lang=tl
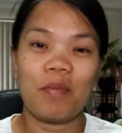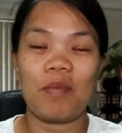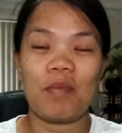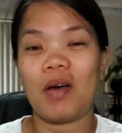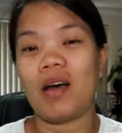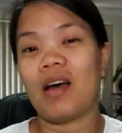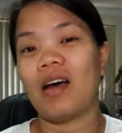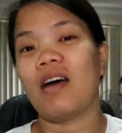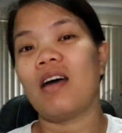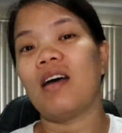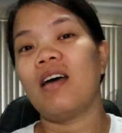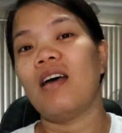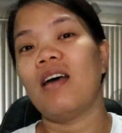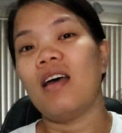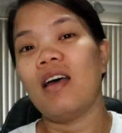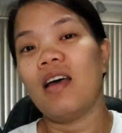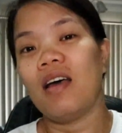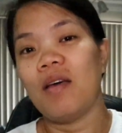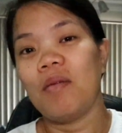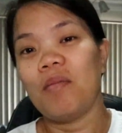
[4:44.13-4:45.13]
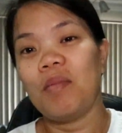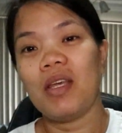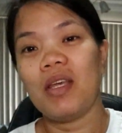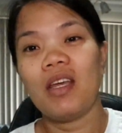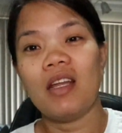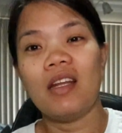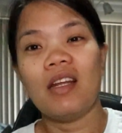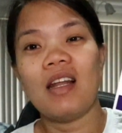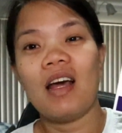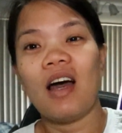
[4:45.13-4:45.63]

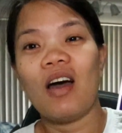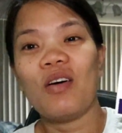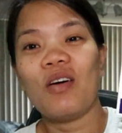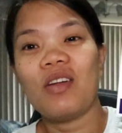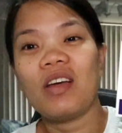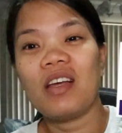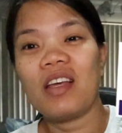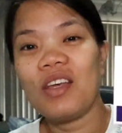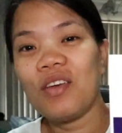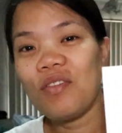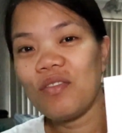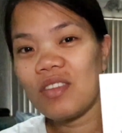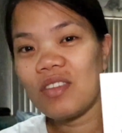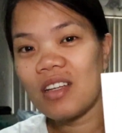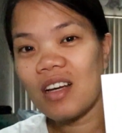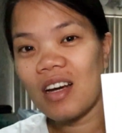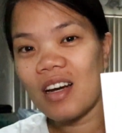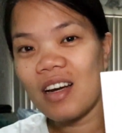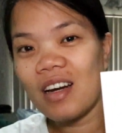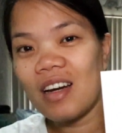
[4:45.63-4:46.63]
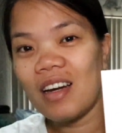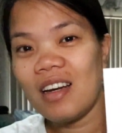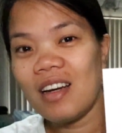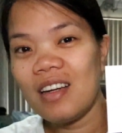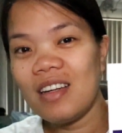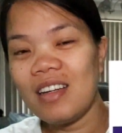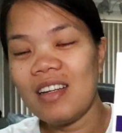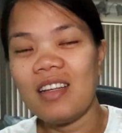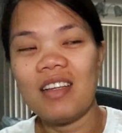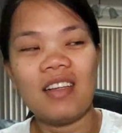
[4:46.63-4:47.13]
mabigyan nila ako ng gift
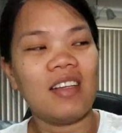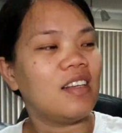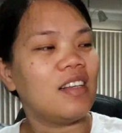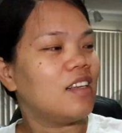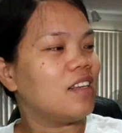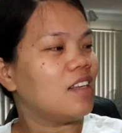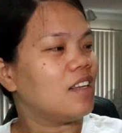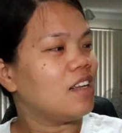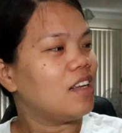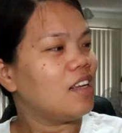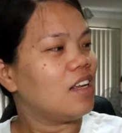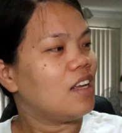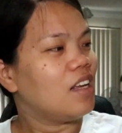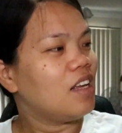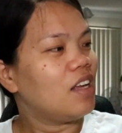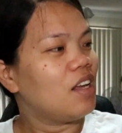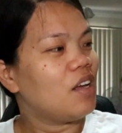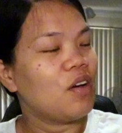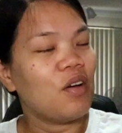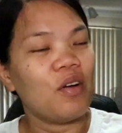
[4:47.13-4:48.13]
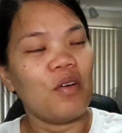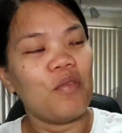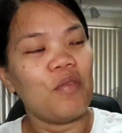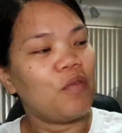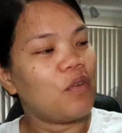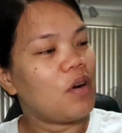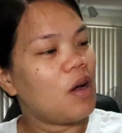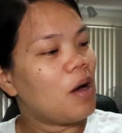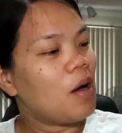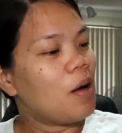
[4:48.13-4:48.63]
card
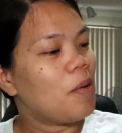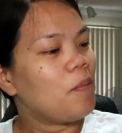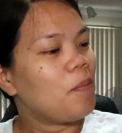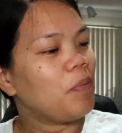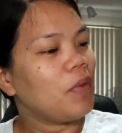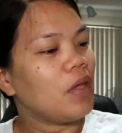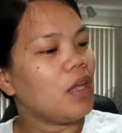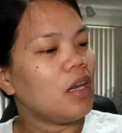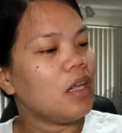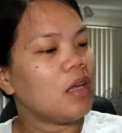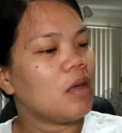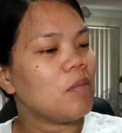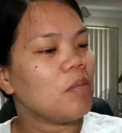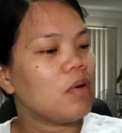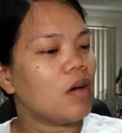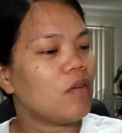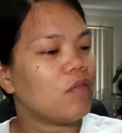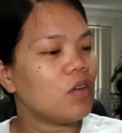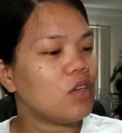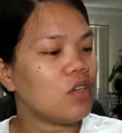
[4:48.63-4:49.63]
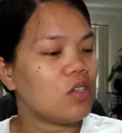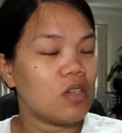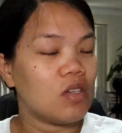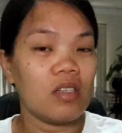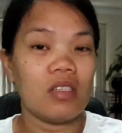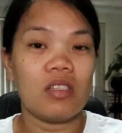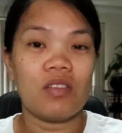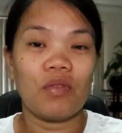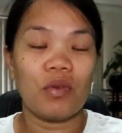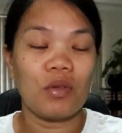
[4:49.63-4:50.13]
from Enigma
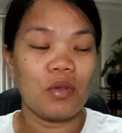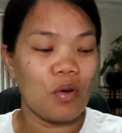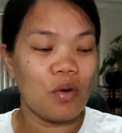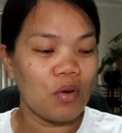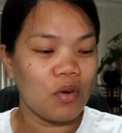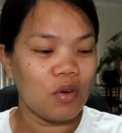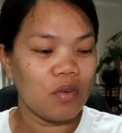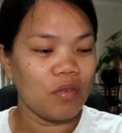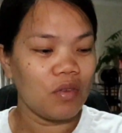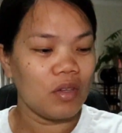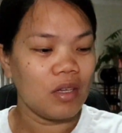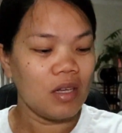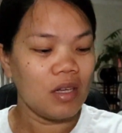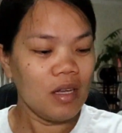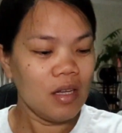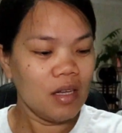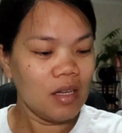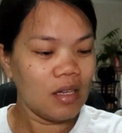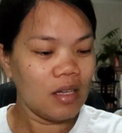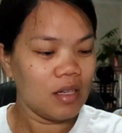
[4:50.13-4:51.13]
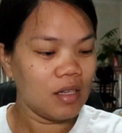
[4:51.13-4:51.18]
Visions Photography.